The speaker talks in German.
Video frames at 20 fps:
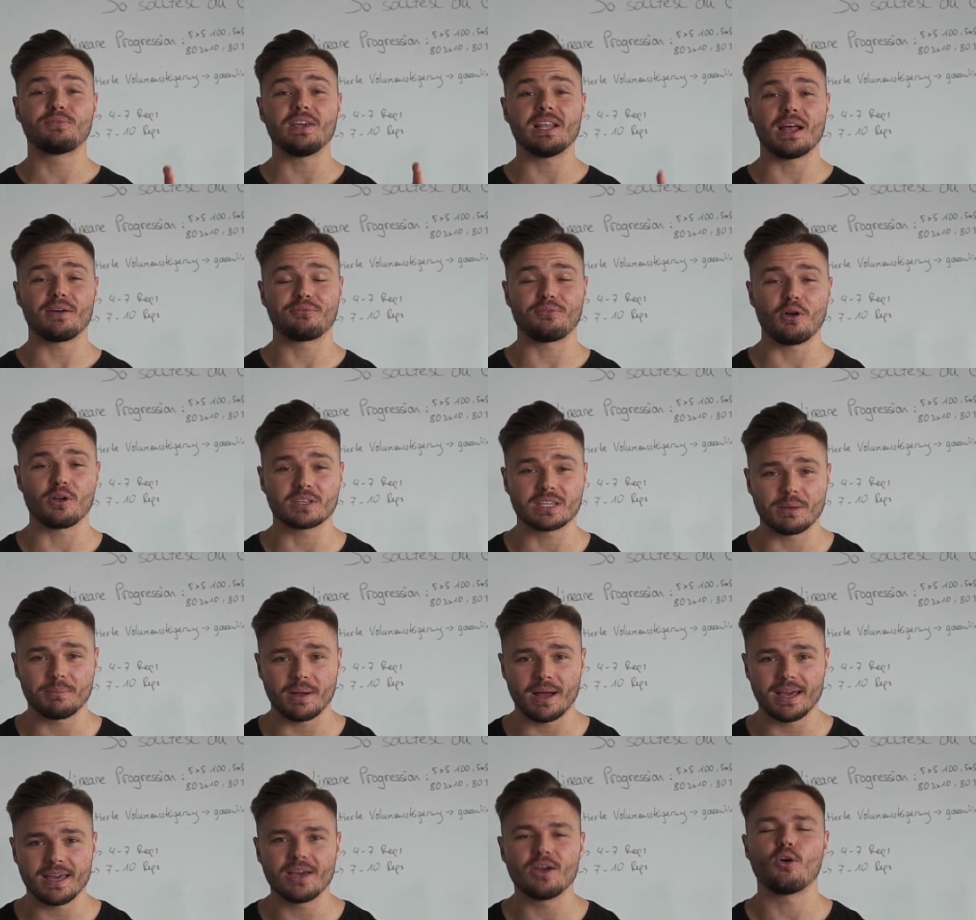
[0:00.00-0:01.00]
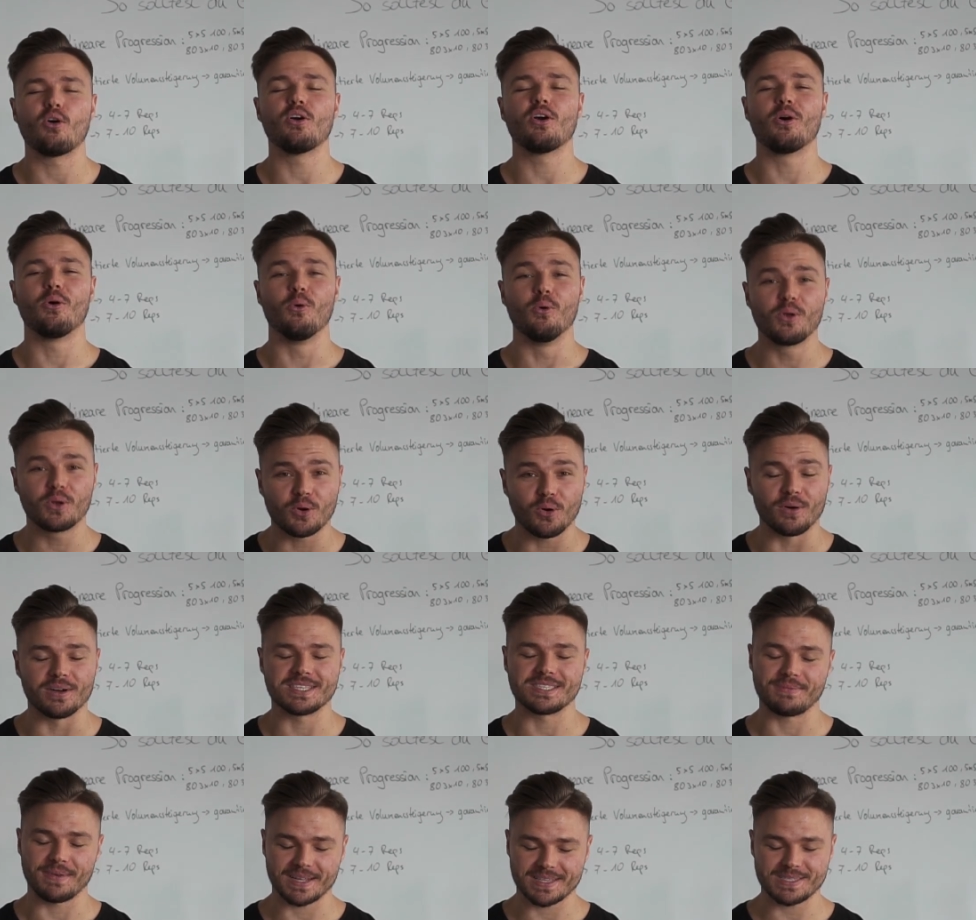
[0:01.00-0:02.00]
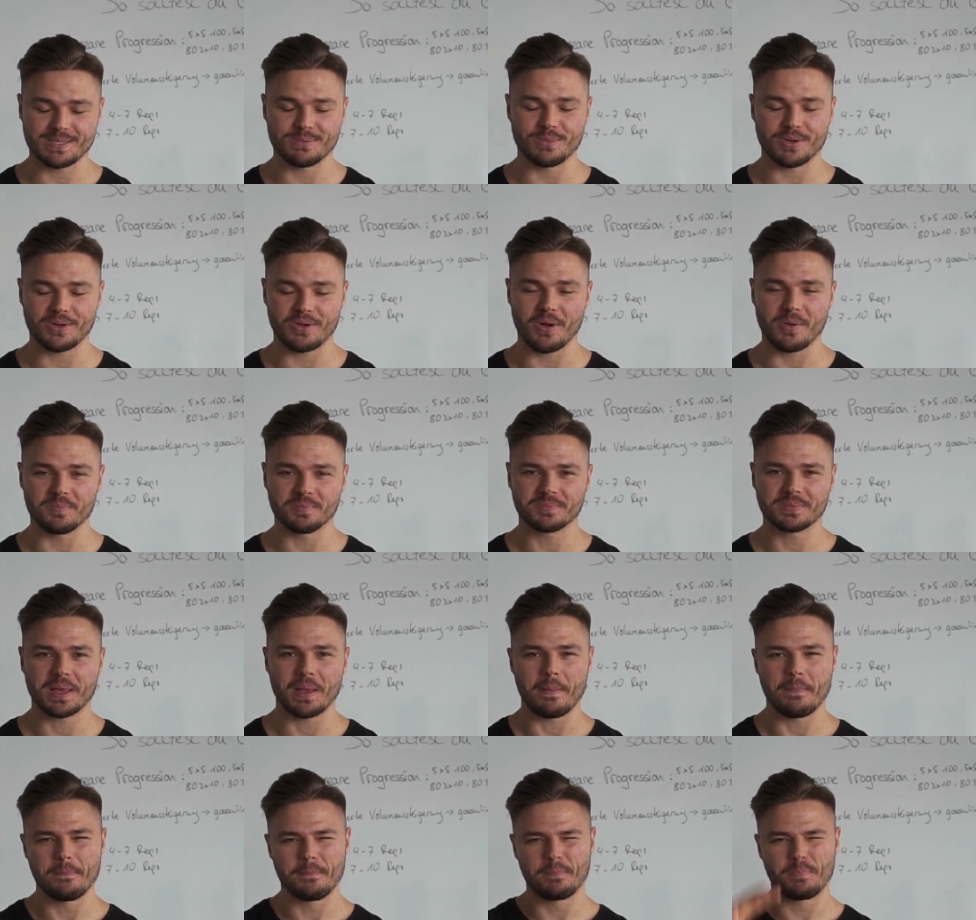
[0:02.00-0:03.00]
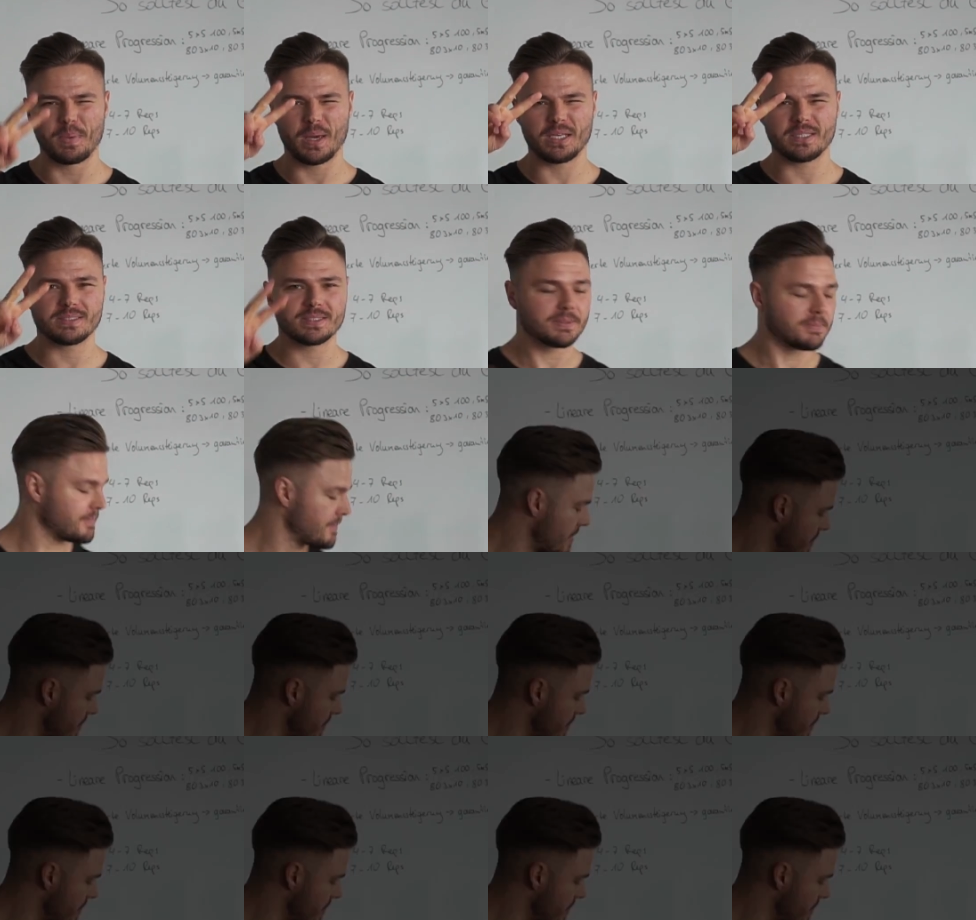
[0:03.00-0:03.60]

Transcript: viel Erfolg dabei, euer Hohlkreuz wegzubekommen. Peace.